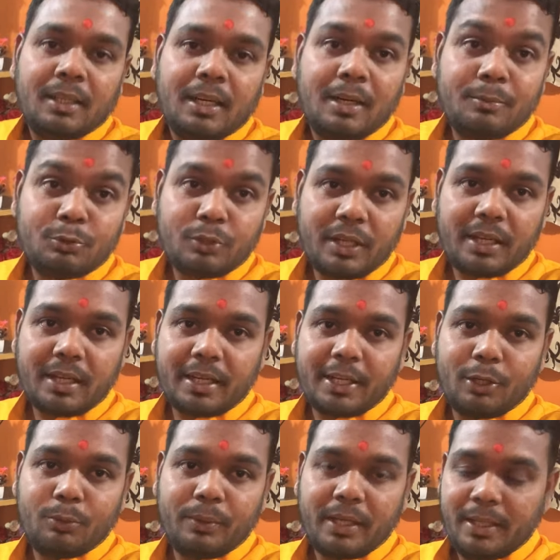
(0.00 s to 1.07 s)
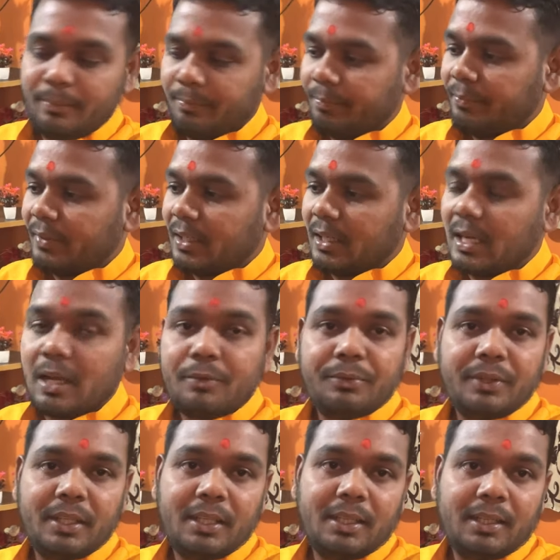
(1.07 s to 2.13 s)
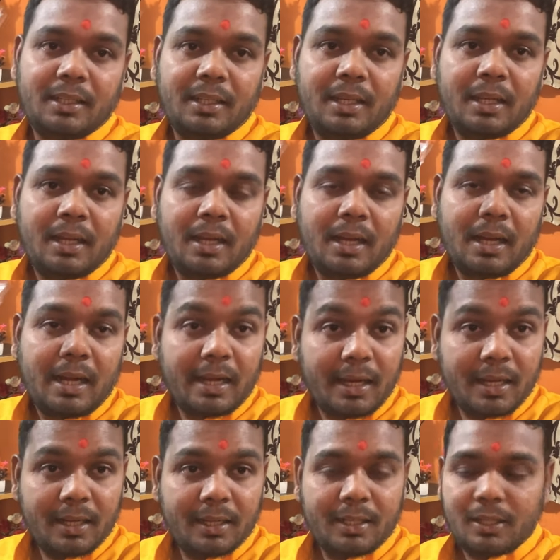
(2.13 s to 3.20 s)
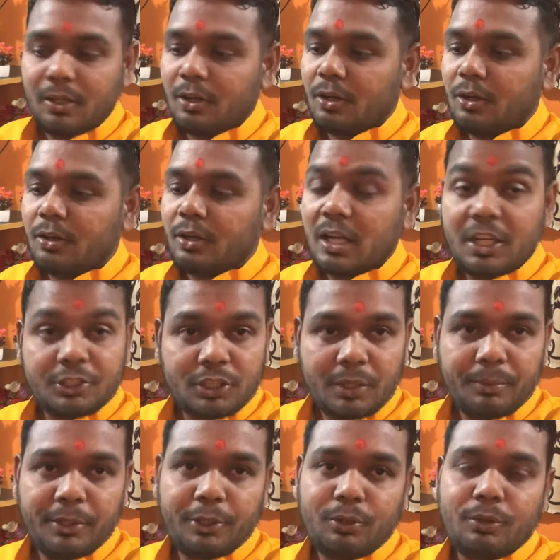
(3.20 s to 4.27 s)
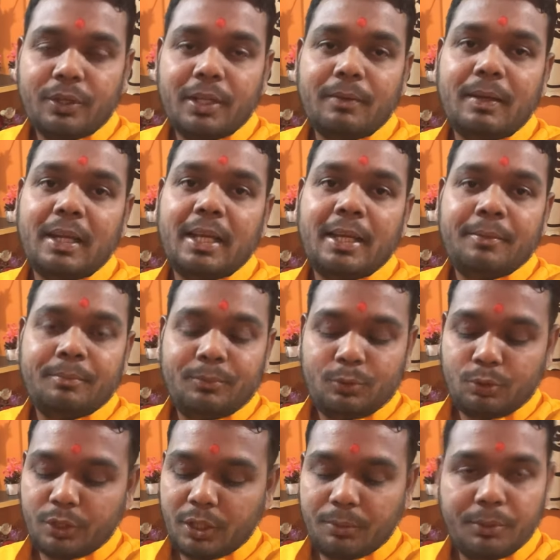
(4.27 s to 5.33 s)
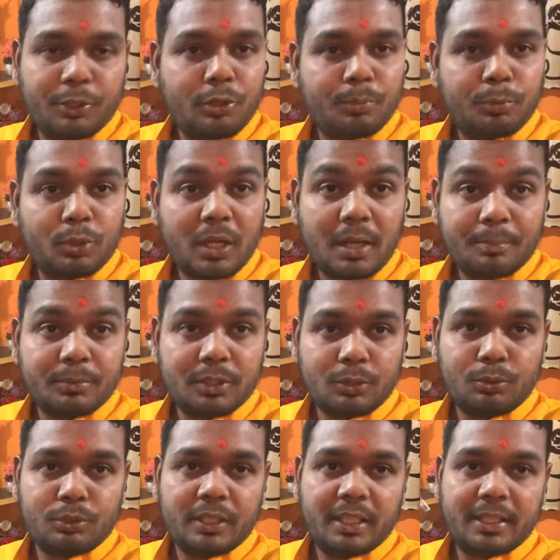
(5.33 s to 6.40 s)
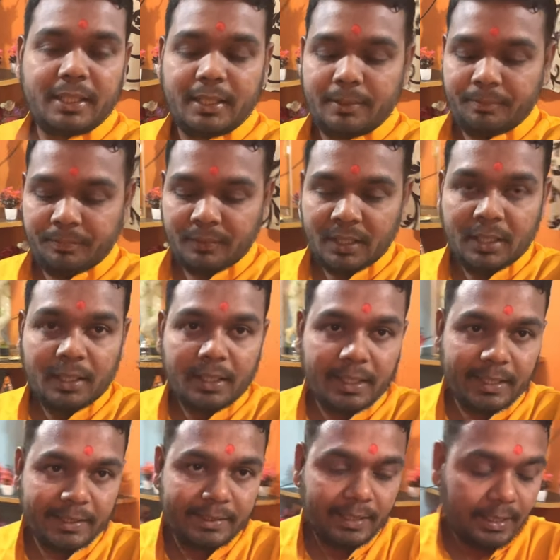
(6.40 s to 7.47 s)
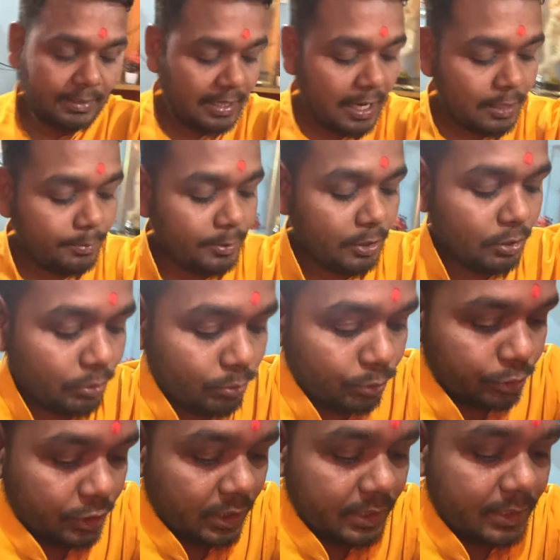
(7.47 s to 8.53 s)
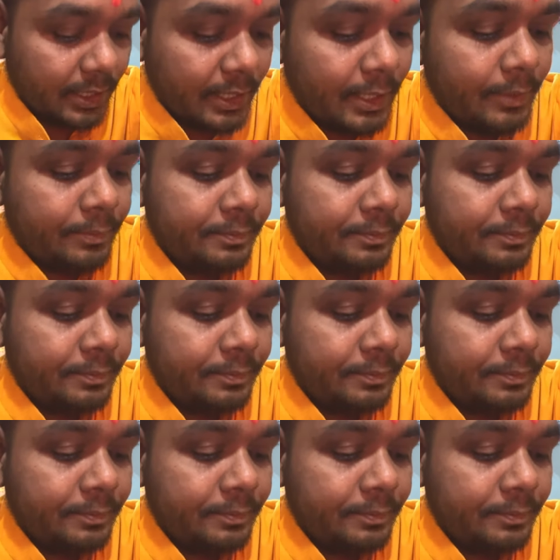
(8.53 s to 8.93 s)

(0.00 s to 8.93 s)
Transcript: हम जो है रखे हुए हैं काफ़ी अलग और अच्छा वीडियो होने वाला है तो ये वीडियो पूरा आप ज़रूर देखिए इसी के साथ में और कुछ चीज़ें हैं